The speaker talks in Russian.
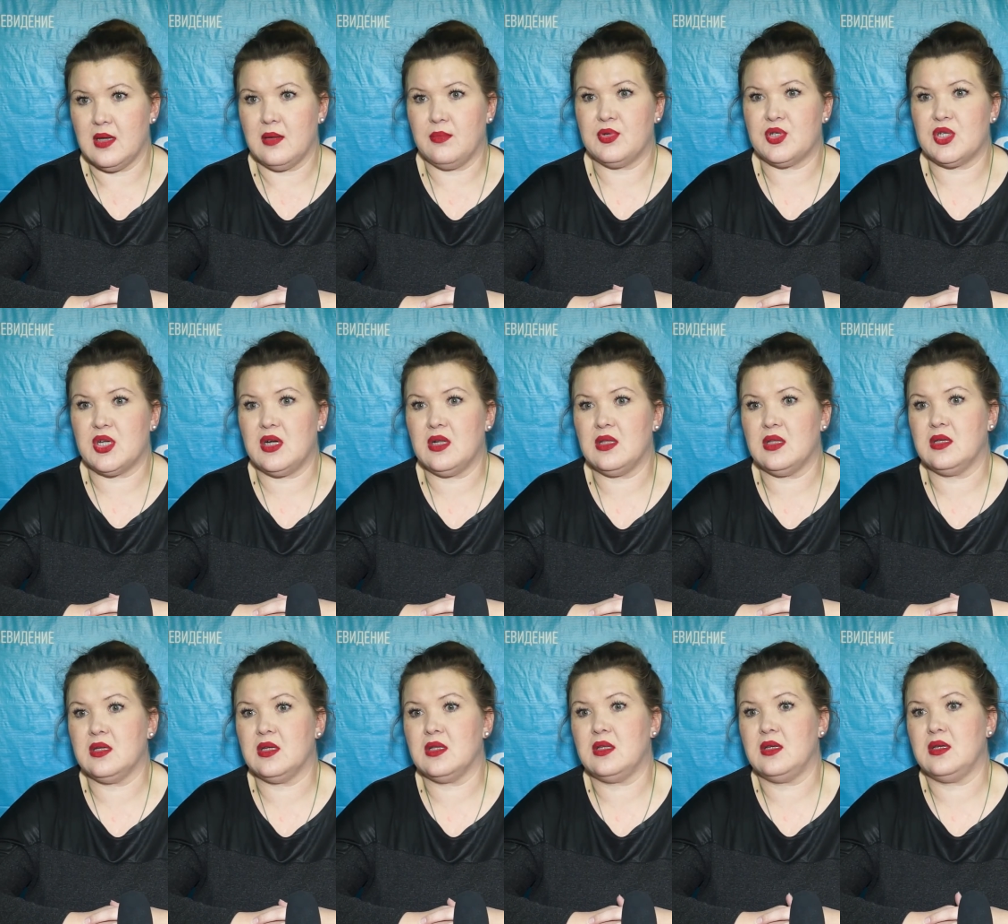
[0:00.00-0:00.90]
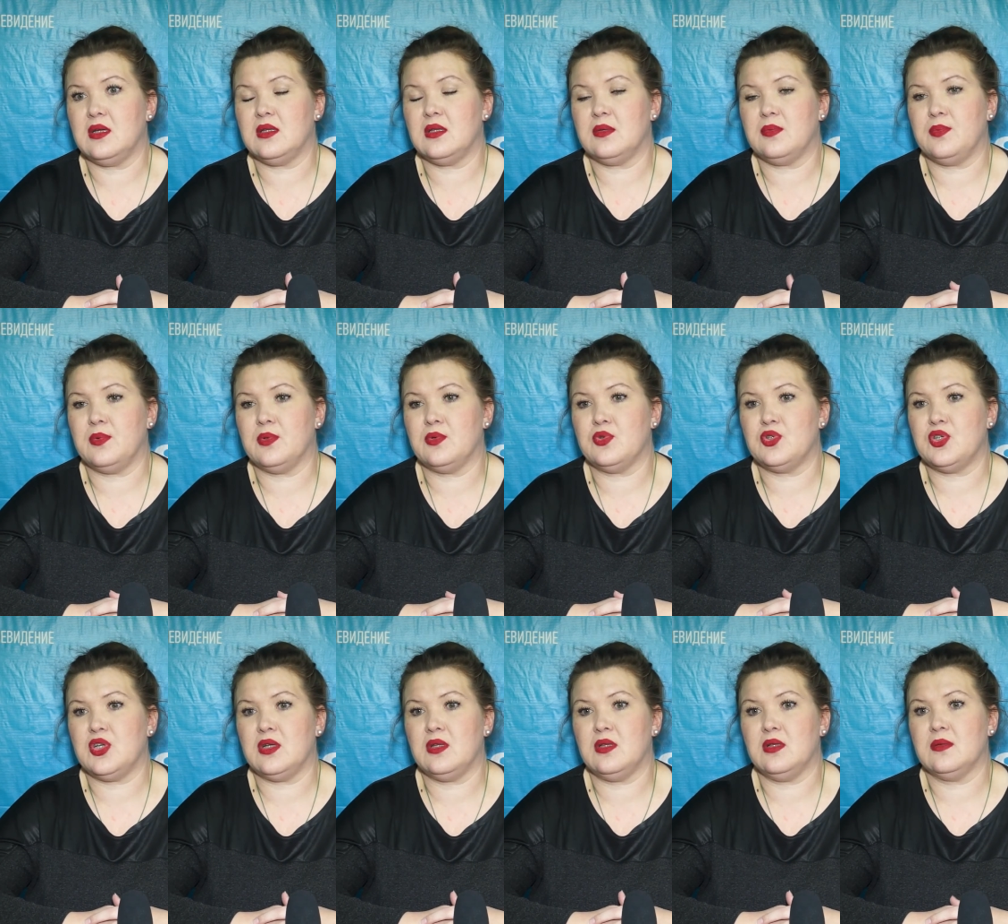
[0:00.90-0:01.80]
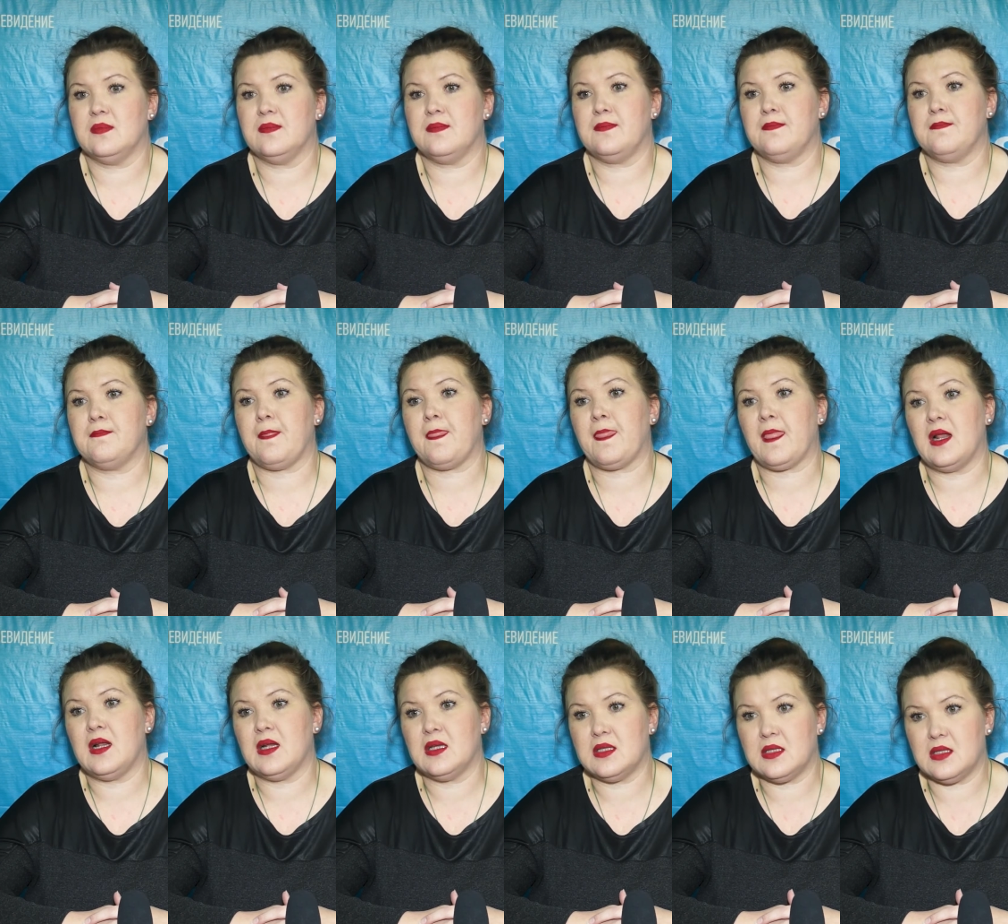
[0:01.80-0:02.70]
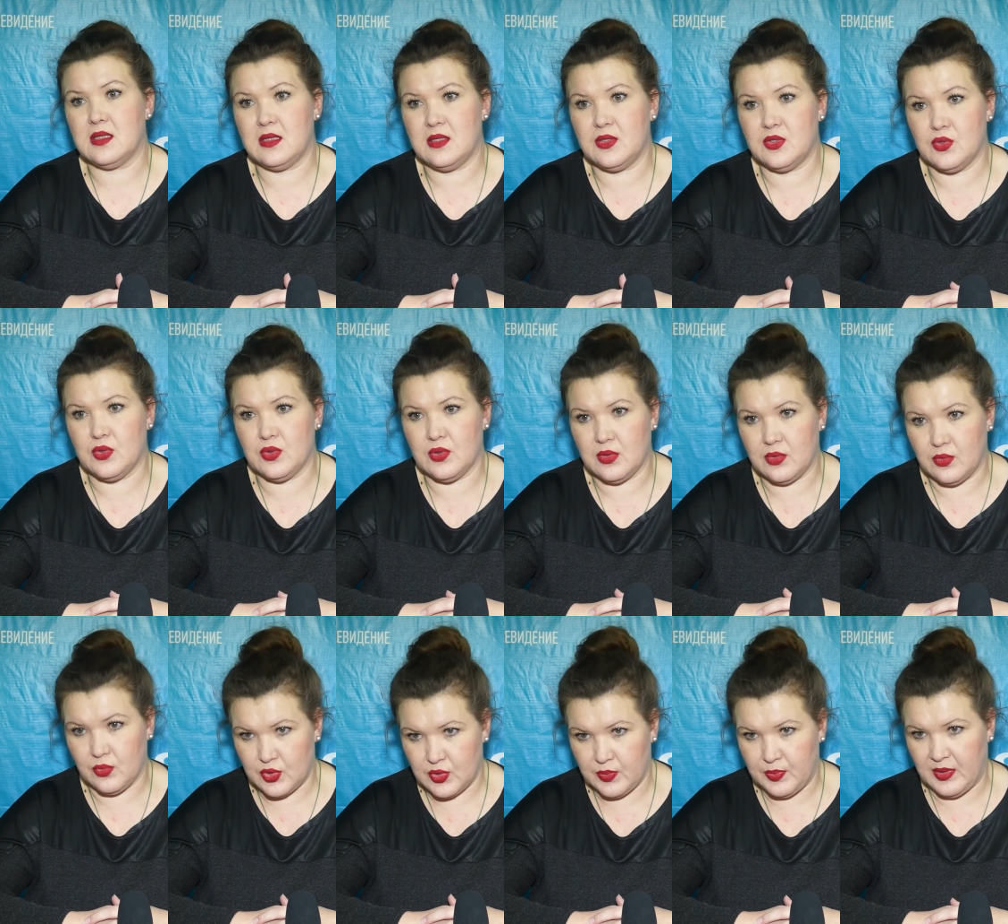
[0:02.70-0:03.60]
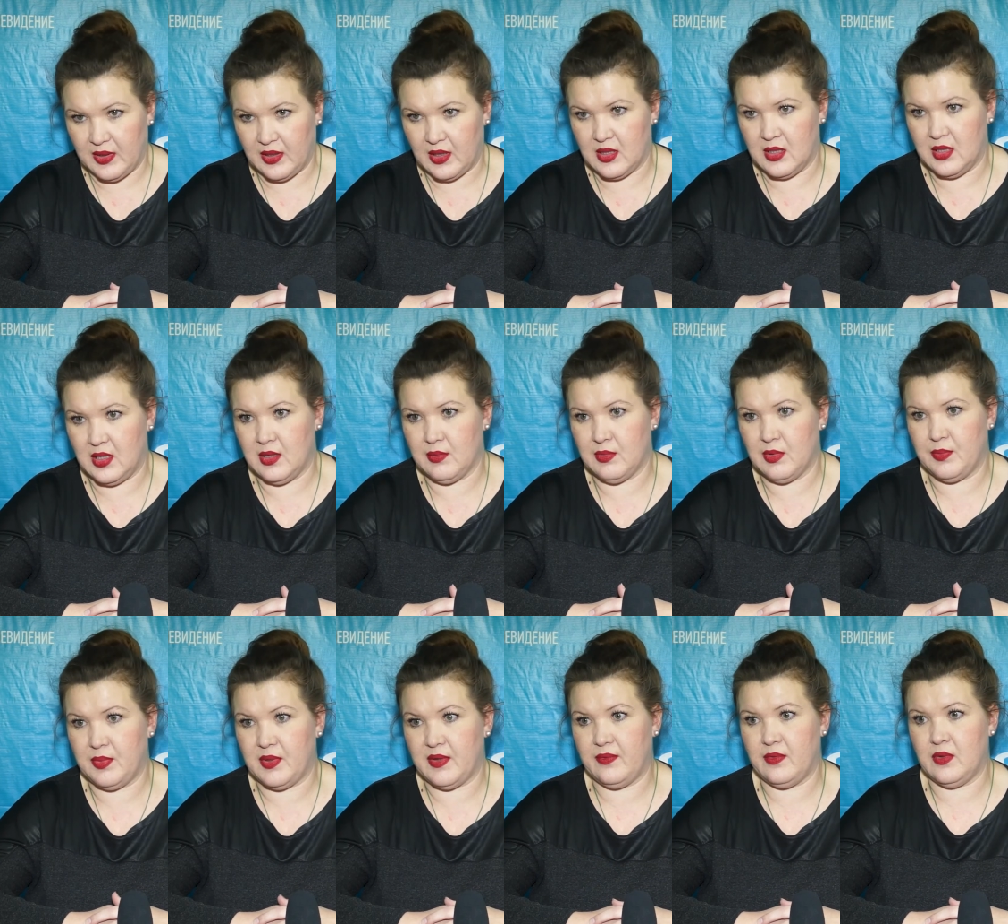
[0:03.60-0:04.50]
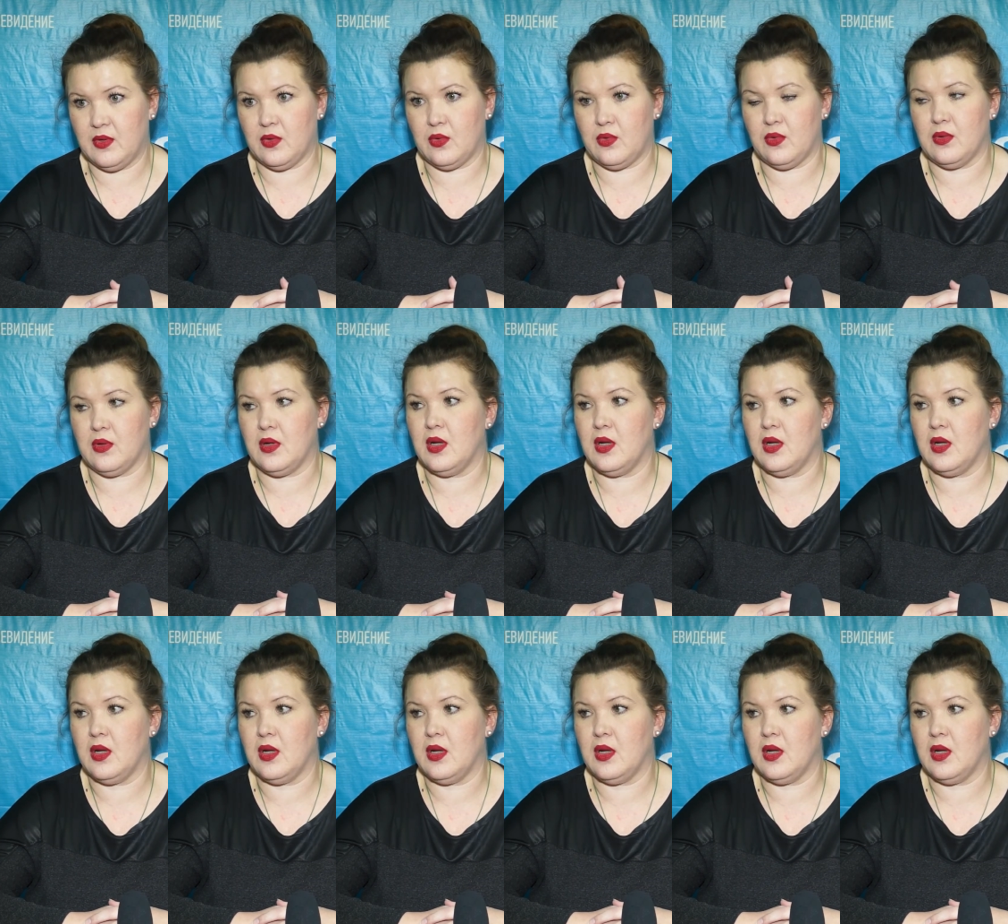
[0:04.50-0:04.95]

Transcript: Пожарный отряд получал лицензию и тоже проходили мы проверку.